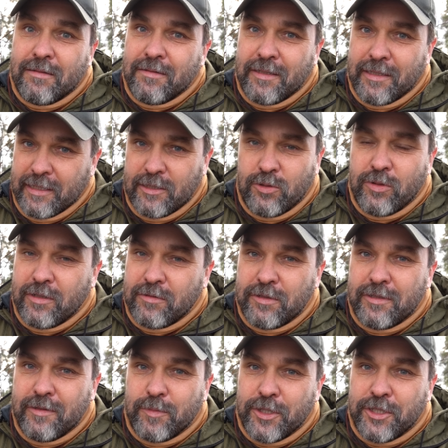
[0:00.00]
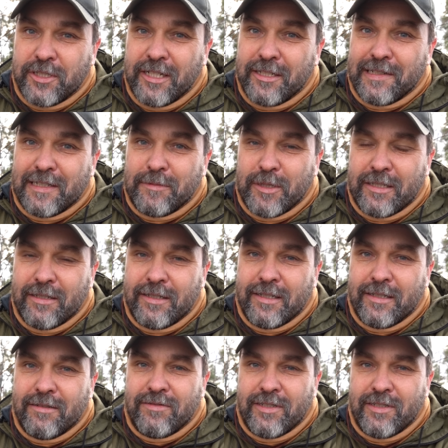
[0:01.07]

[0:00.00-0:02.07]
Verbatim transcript: я с удовольствием прочитаю их в комментариях.